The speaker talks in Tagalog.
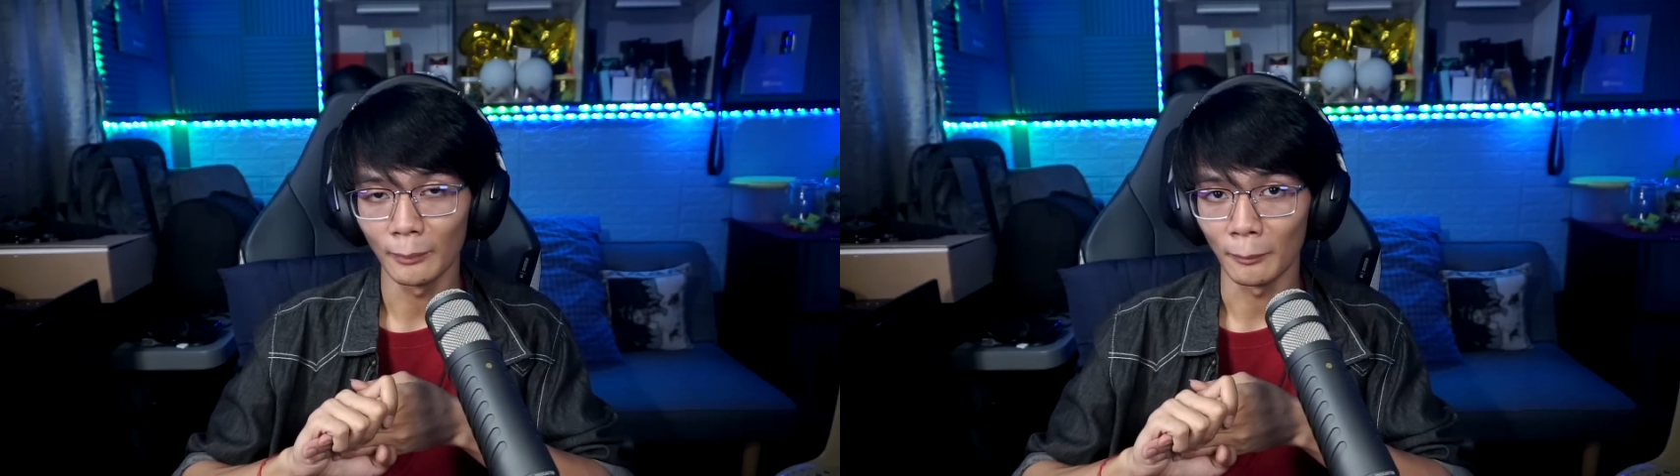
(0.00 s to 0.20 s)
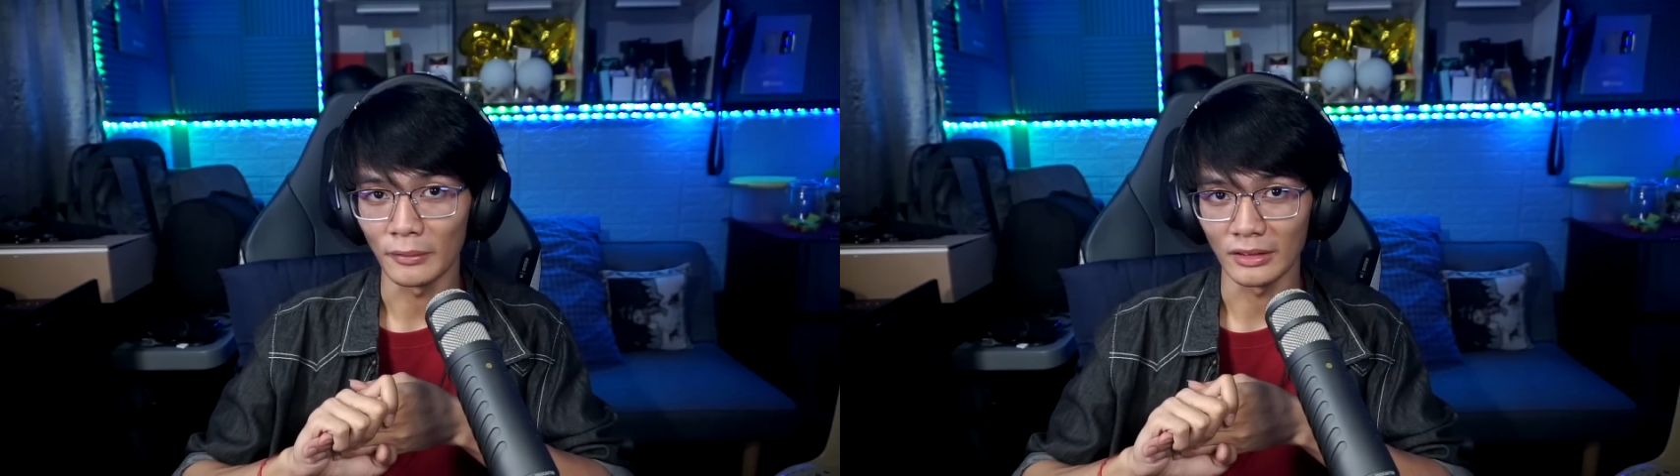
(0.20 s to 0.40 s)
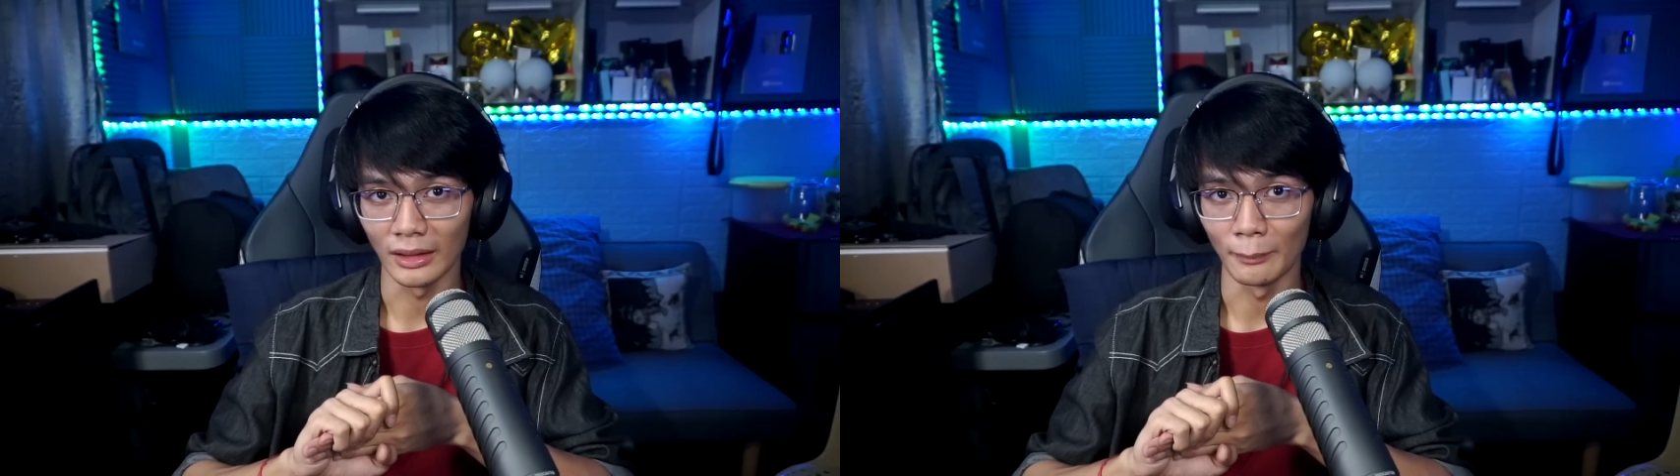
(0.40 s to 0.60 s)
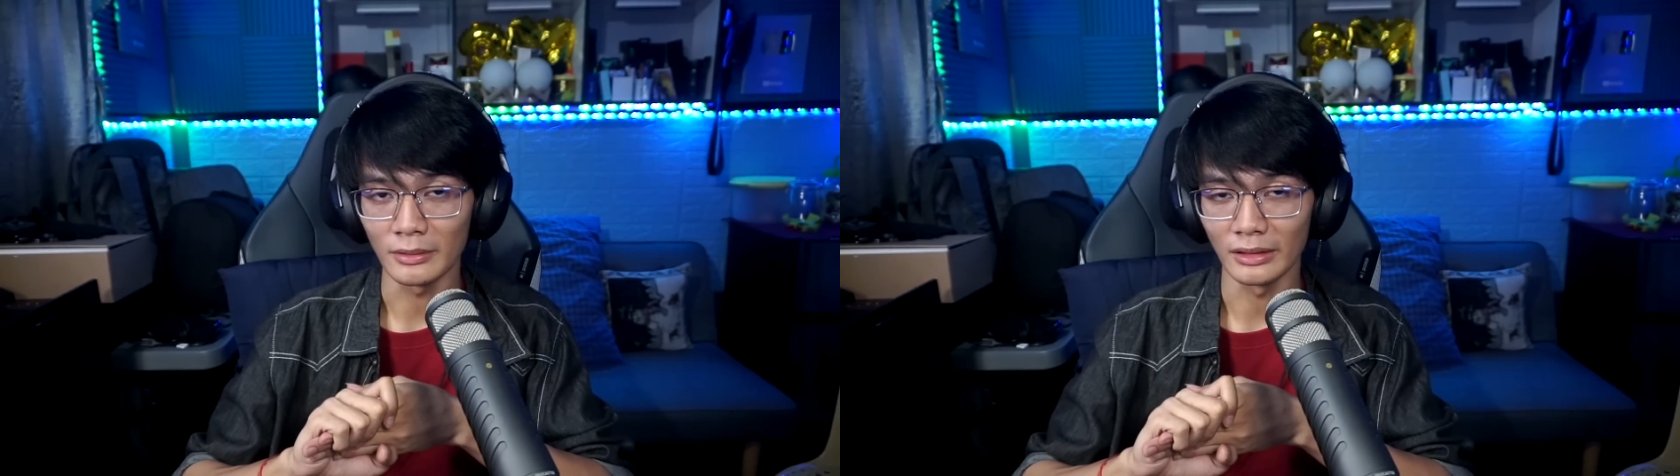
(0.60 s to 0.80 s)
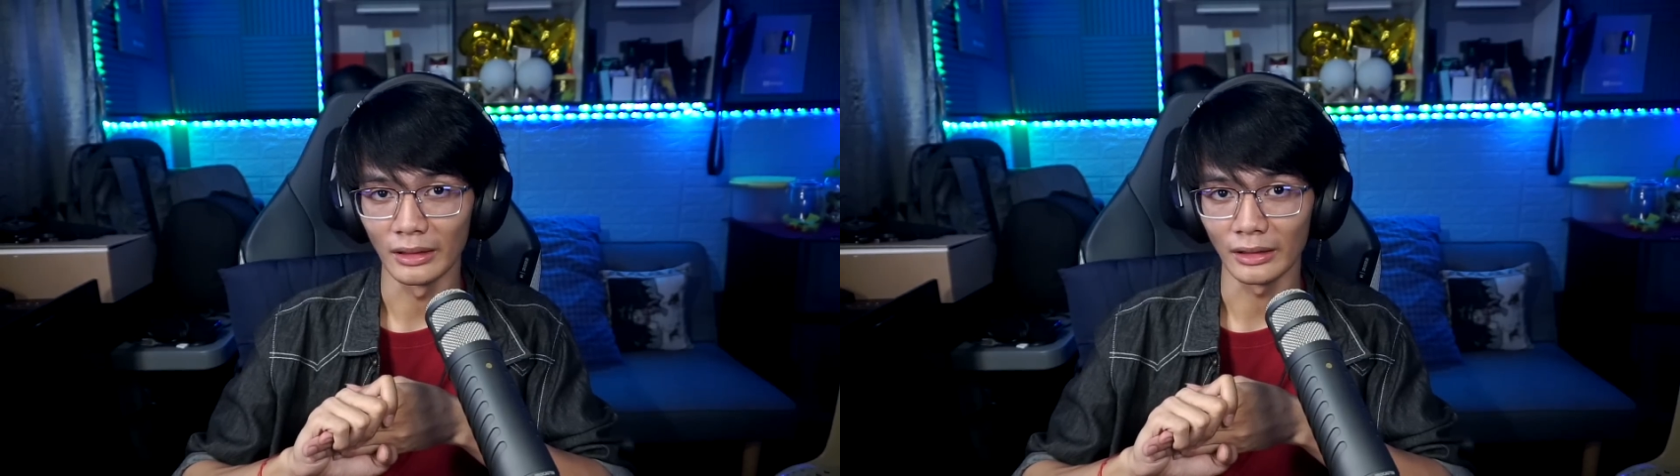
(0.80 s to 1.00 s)

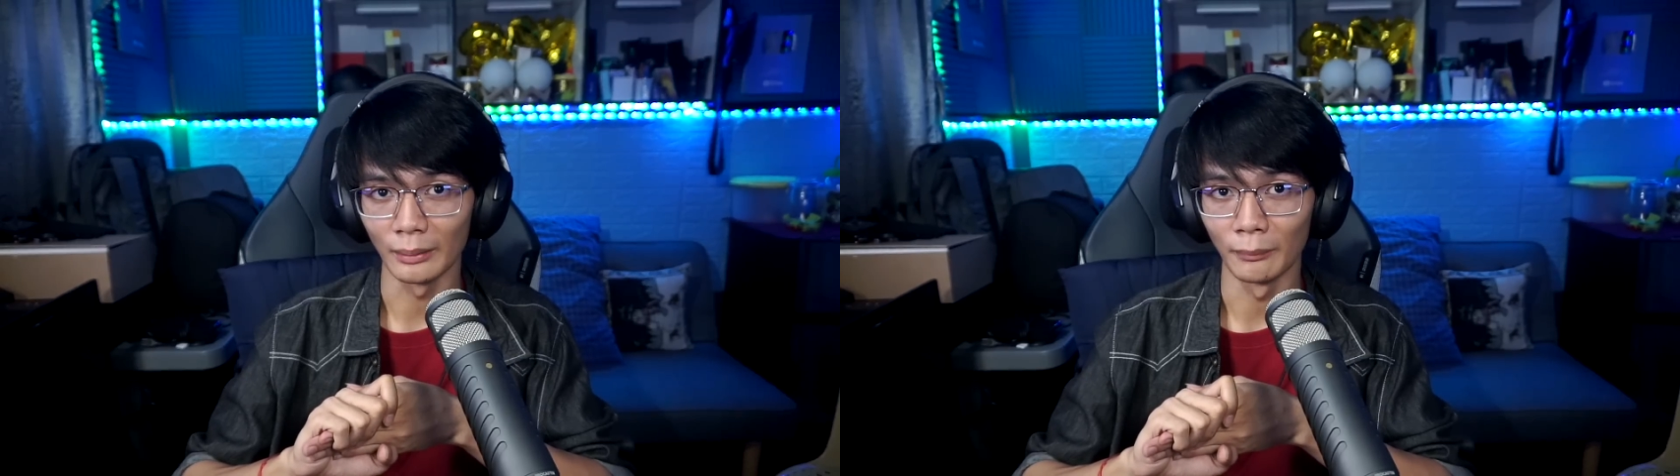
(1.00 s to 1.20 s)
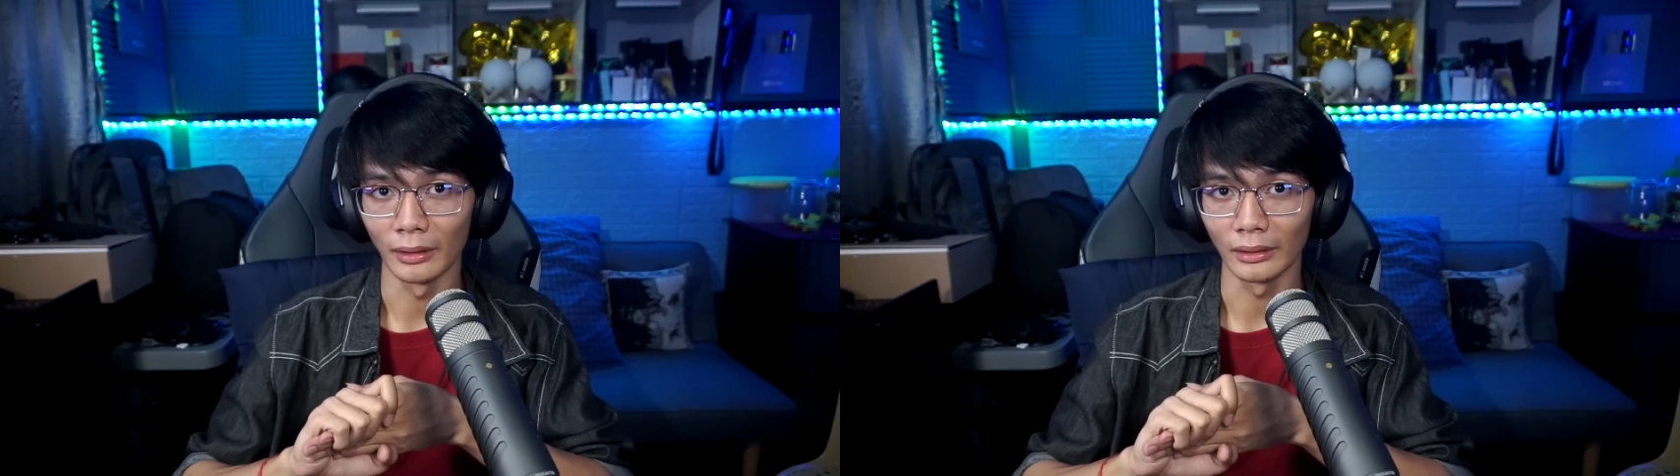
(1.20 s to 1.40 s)
magpasalamat sa lahat ng mga